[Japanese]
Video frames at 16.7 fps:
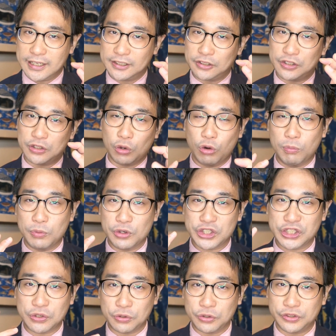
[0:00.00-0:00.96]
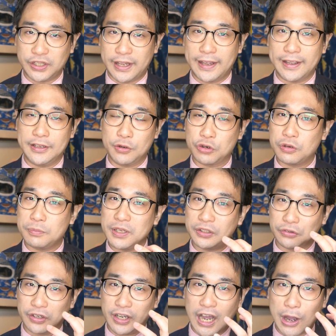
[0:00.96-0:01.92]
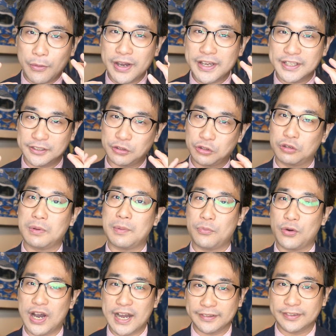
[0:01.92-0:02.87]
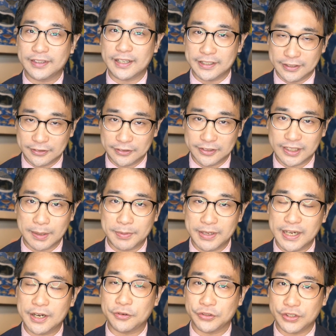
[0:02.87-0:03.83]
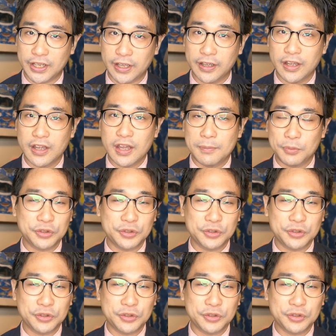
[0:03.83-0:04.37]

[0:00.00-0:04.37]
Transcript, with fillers: そして面白くて、よく見ると可愛い側面もあったりするサメなので、